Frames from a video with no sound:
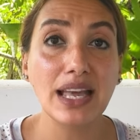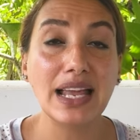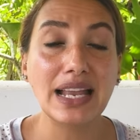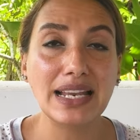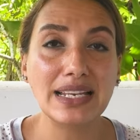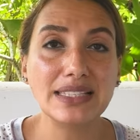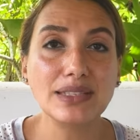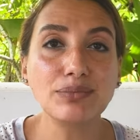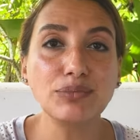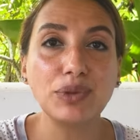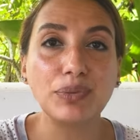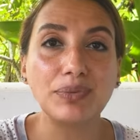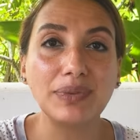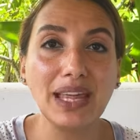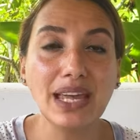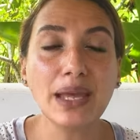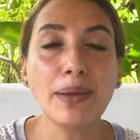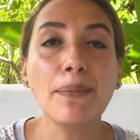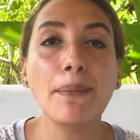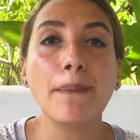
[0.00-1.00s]
لازم
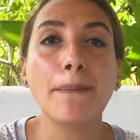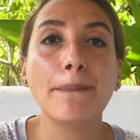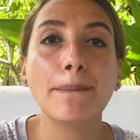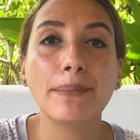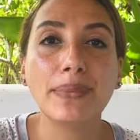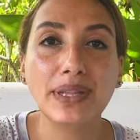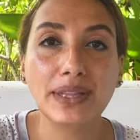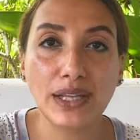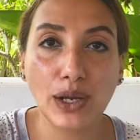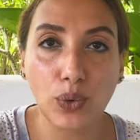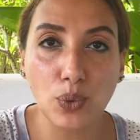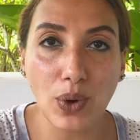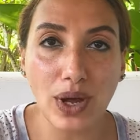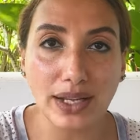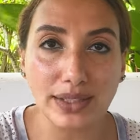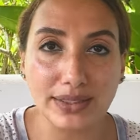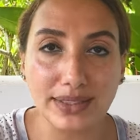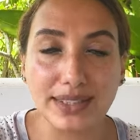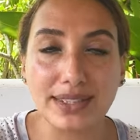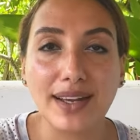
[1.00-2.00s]
تبداي من
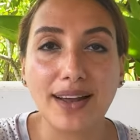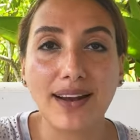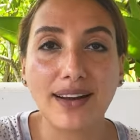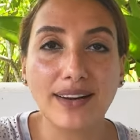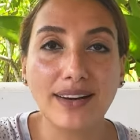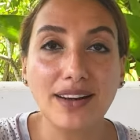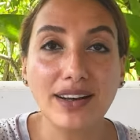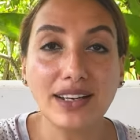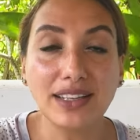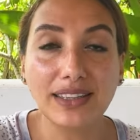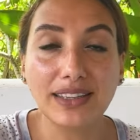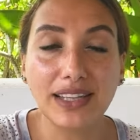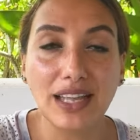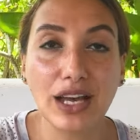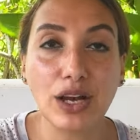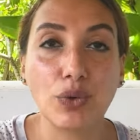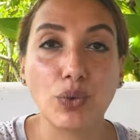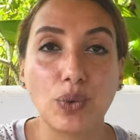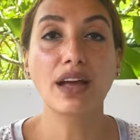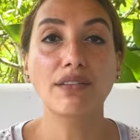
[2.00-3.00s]
دلوقتي رايت right
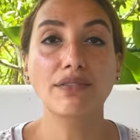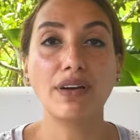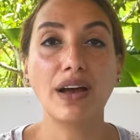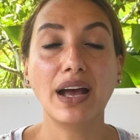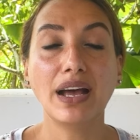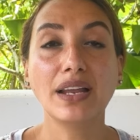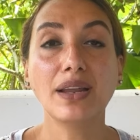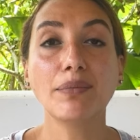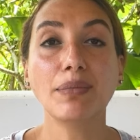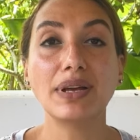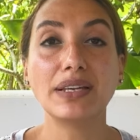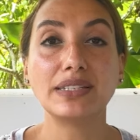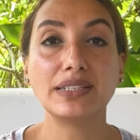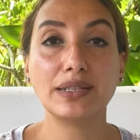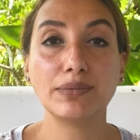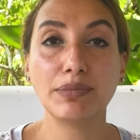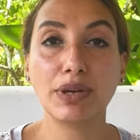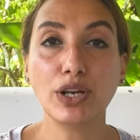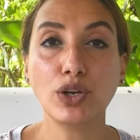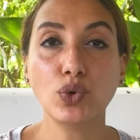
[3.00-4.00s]
ناو فانا
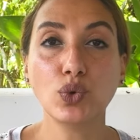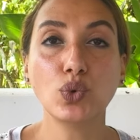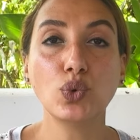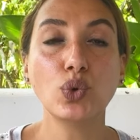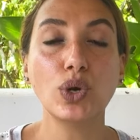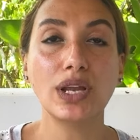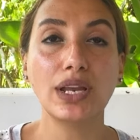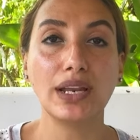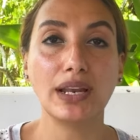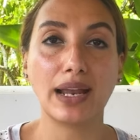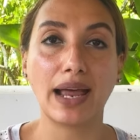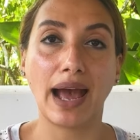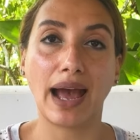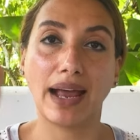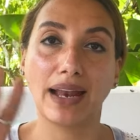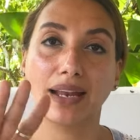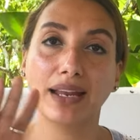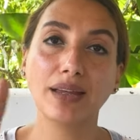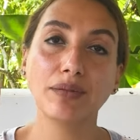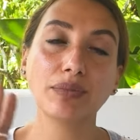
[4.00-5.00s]
مقسمه لكم
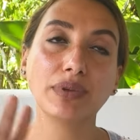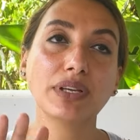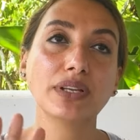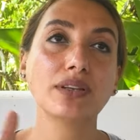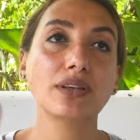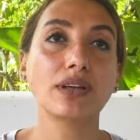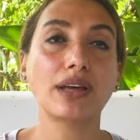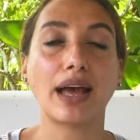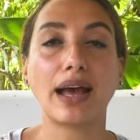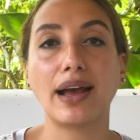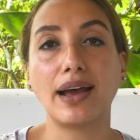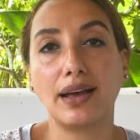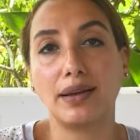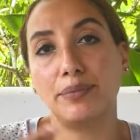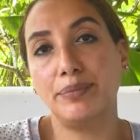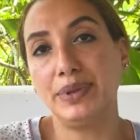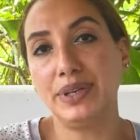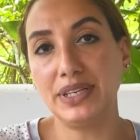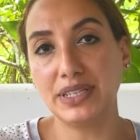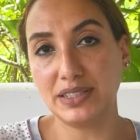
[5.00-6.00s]
الاحلام كده
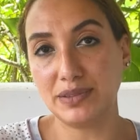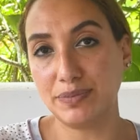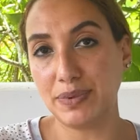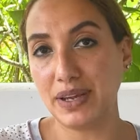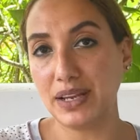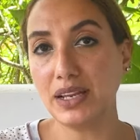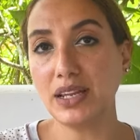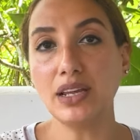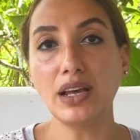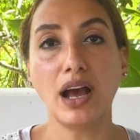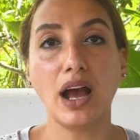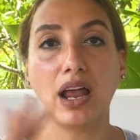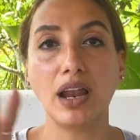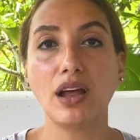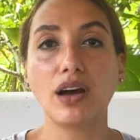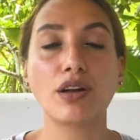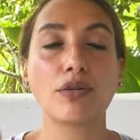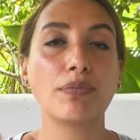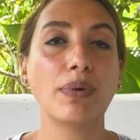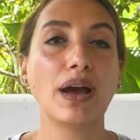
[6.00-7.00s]
بالنسبه لي على
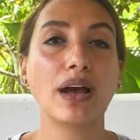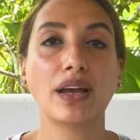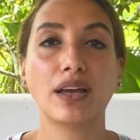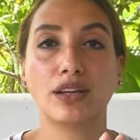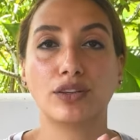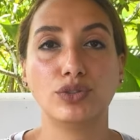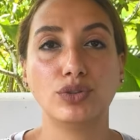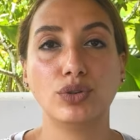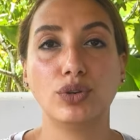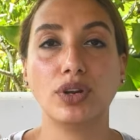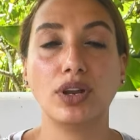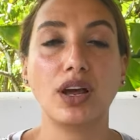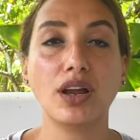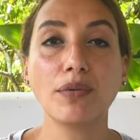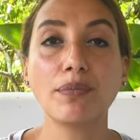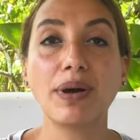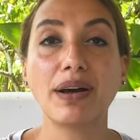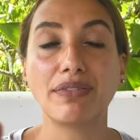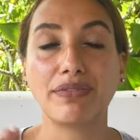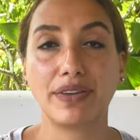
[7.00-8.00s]
اربعه كاتيجوري
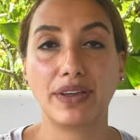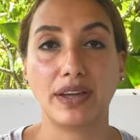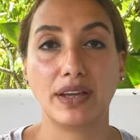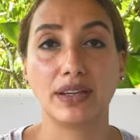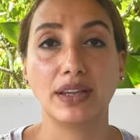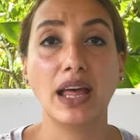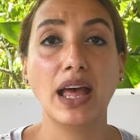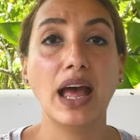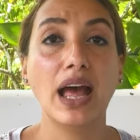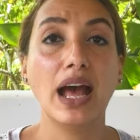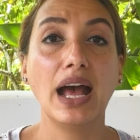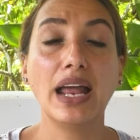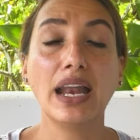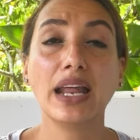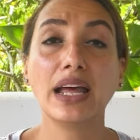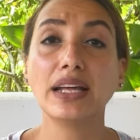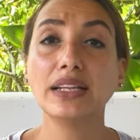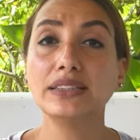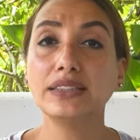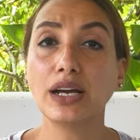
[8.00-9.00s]
اربع فئات انا
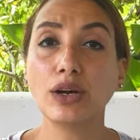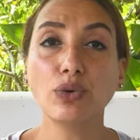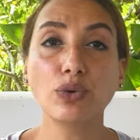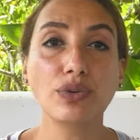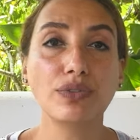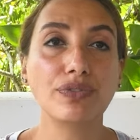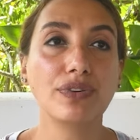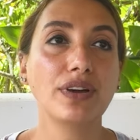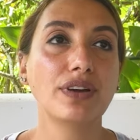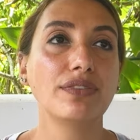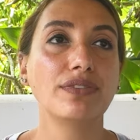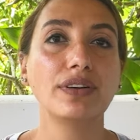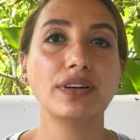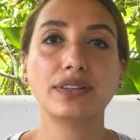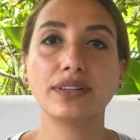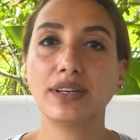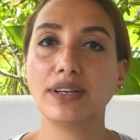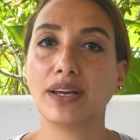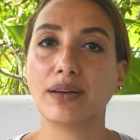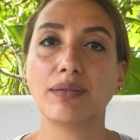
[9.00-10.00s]
عندي اول فئه فئه
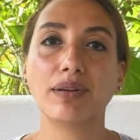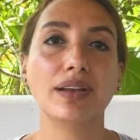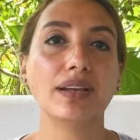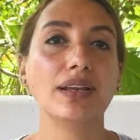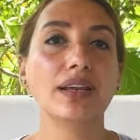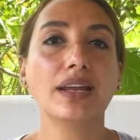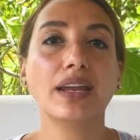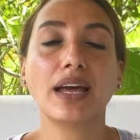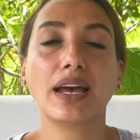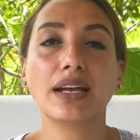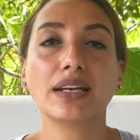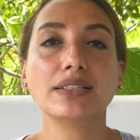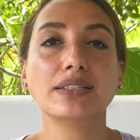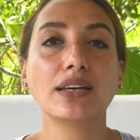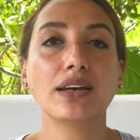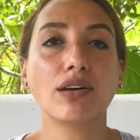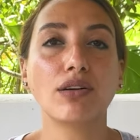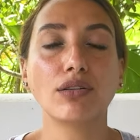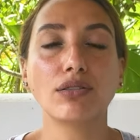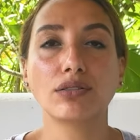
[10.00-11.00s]
الجمال اللي انا
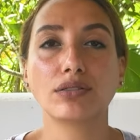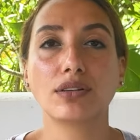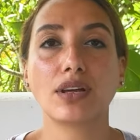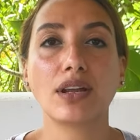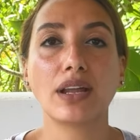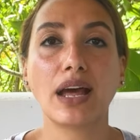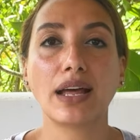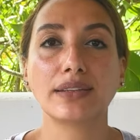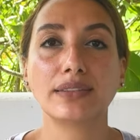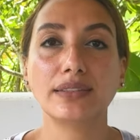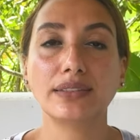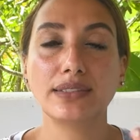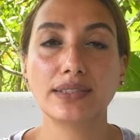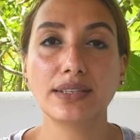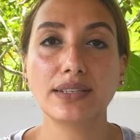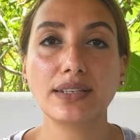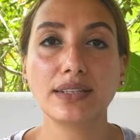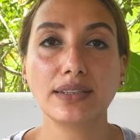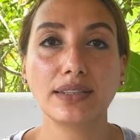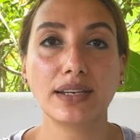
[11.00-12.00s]
عايزه خلاص انا عديت
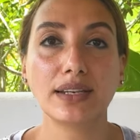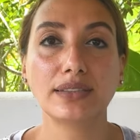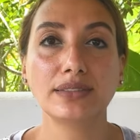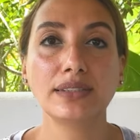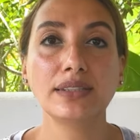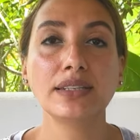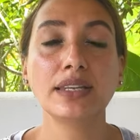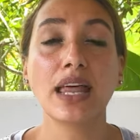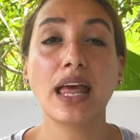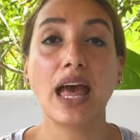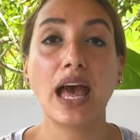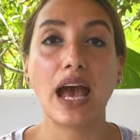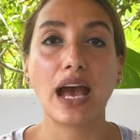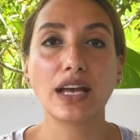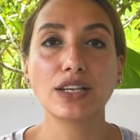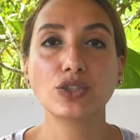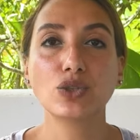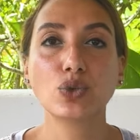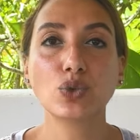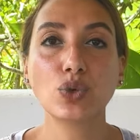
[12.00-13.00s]
سن ال 30
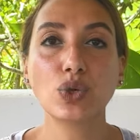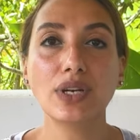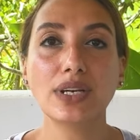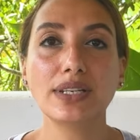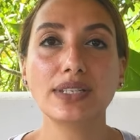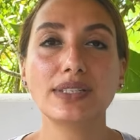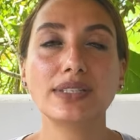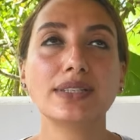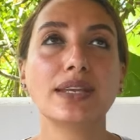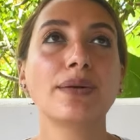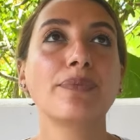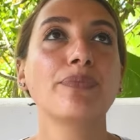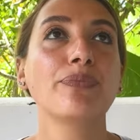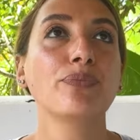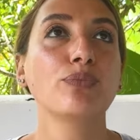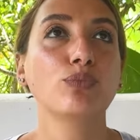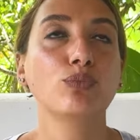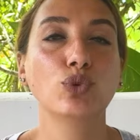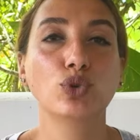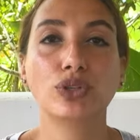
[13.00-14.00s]
عايزه اكون لسه
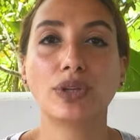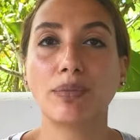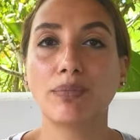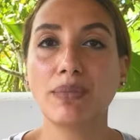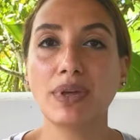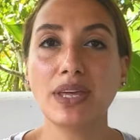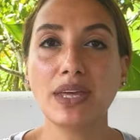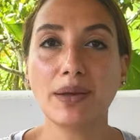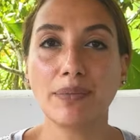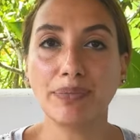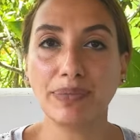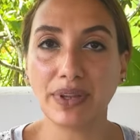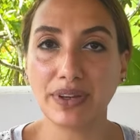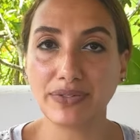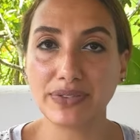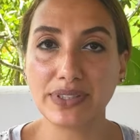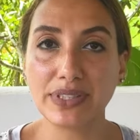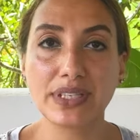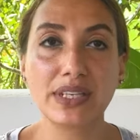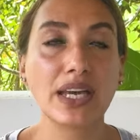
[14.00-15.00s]
مهتميه
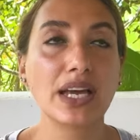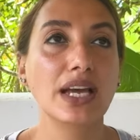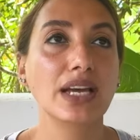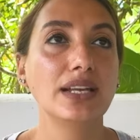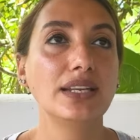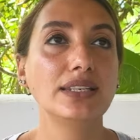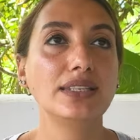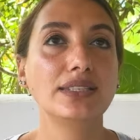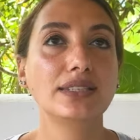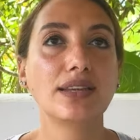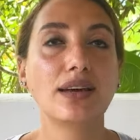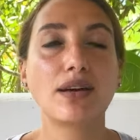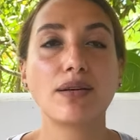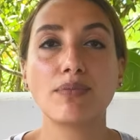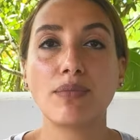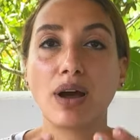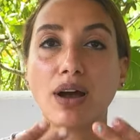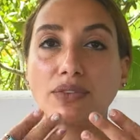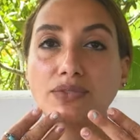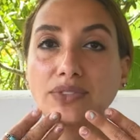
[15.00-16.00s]
بنفسي لسه
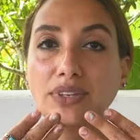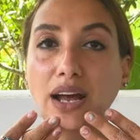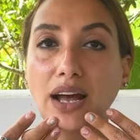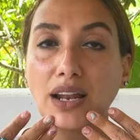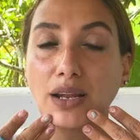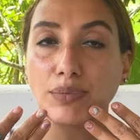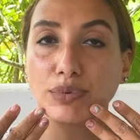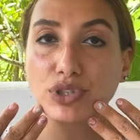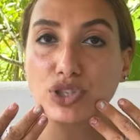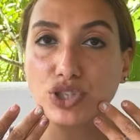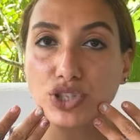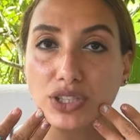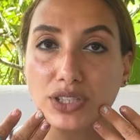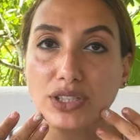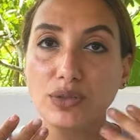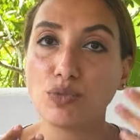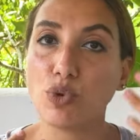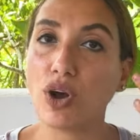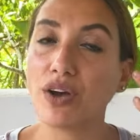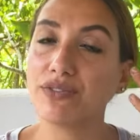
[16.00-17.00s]
محافظه على
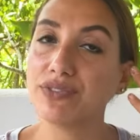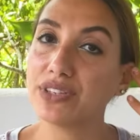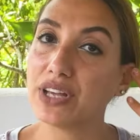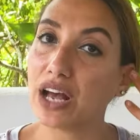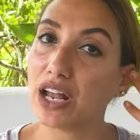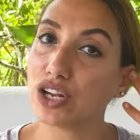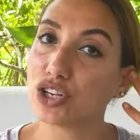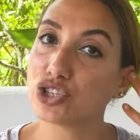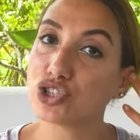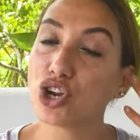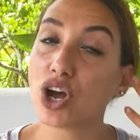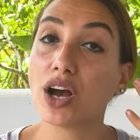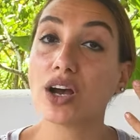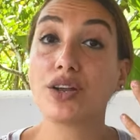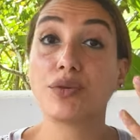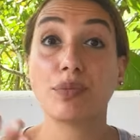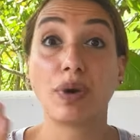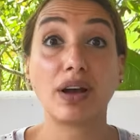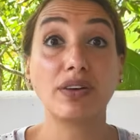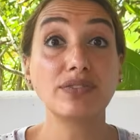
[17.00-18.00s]
بشرتي محافظه على
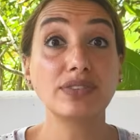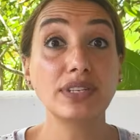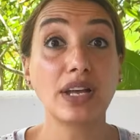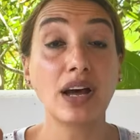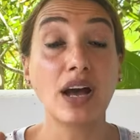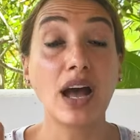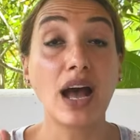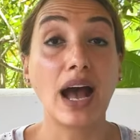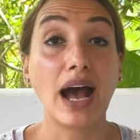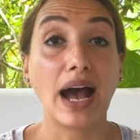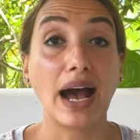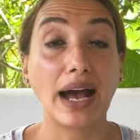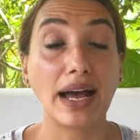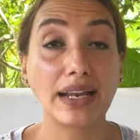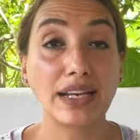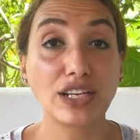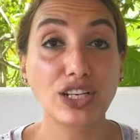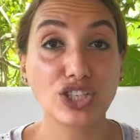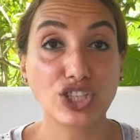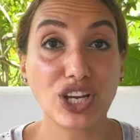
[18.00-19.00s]
شعري محافظه
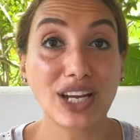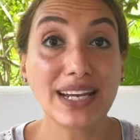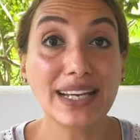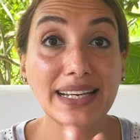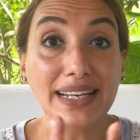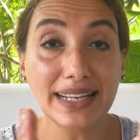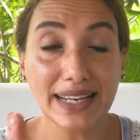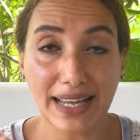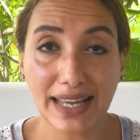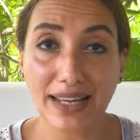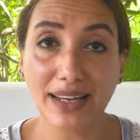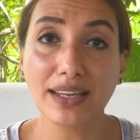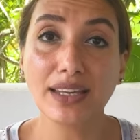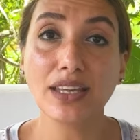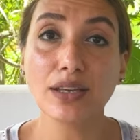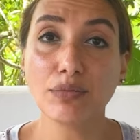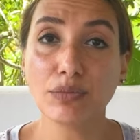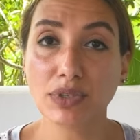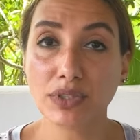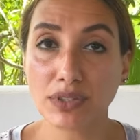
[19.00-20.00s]
على شكلي
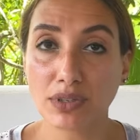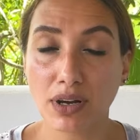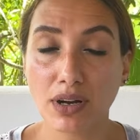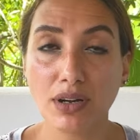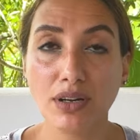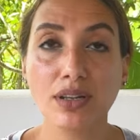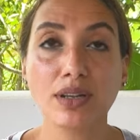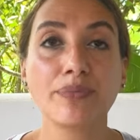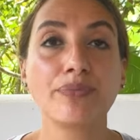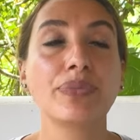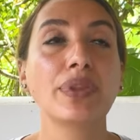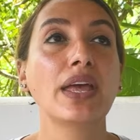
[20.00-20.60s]
الخارجي مظهري